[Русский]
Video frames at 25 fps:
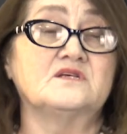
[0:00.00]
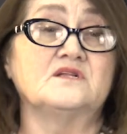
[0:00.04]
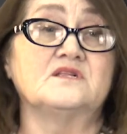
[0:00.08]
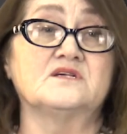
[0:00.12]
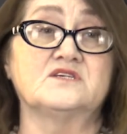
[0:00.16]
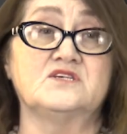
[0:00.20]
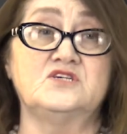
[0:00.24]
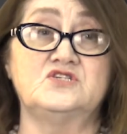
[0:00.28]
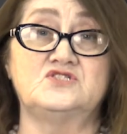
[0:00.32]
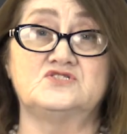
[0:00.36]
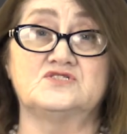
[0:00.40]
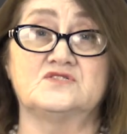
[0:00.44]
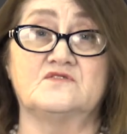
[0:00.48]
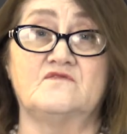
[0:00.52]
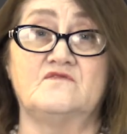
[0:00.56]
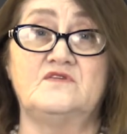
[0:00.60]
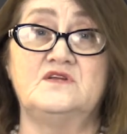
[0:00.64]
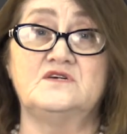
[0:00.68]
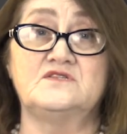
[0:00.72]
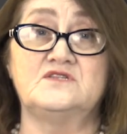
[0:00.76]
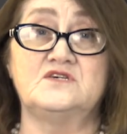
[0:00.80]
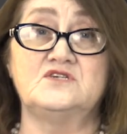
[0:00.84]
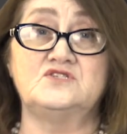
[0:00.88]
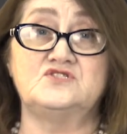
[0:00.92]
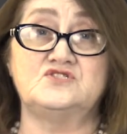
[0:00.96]

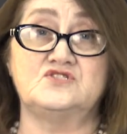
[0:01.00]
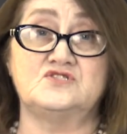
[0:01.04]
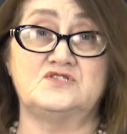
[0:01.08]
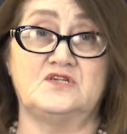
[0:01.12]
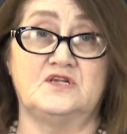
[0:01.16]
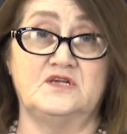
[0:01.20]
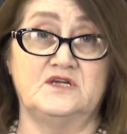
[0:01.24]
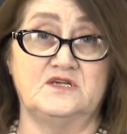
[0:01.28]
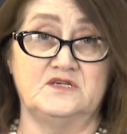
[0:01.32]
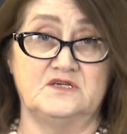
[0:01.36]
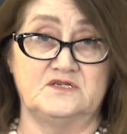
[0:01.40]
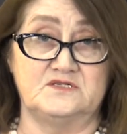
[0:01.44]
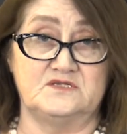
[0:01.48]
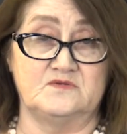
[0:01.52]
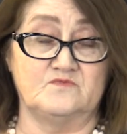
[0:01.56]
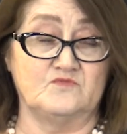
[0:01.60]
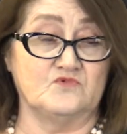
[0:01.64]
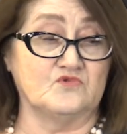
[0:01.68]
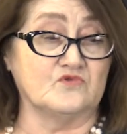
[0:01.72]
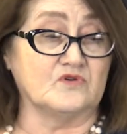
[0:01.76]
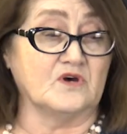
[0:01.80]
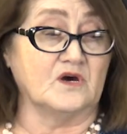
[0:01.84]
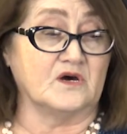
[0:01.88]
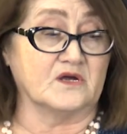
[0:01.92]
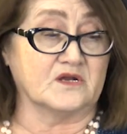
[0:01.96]
хронологического летоисчисления
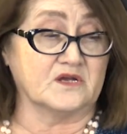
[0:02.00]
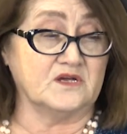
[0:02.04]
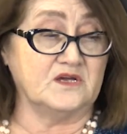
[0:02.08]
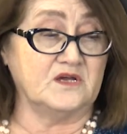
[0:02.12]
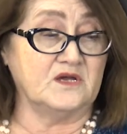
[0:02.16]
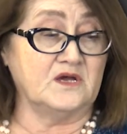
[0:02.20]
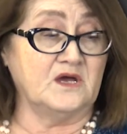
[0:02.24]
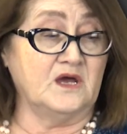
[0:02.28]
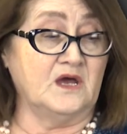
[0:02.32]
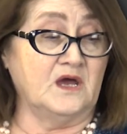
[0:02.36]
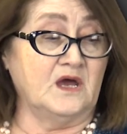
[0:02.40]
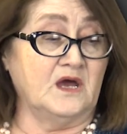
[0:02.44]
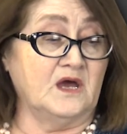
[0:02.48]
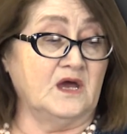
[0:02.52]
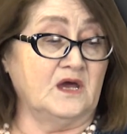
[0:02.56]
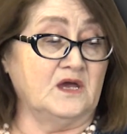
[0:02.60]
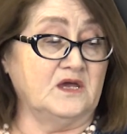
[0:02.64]
земной коры.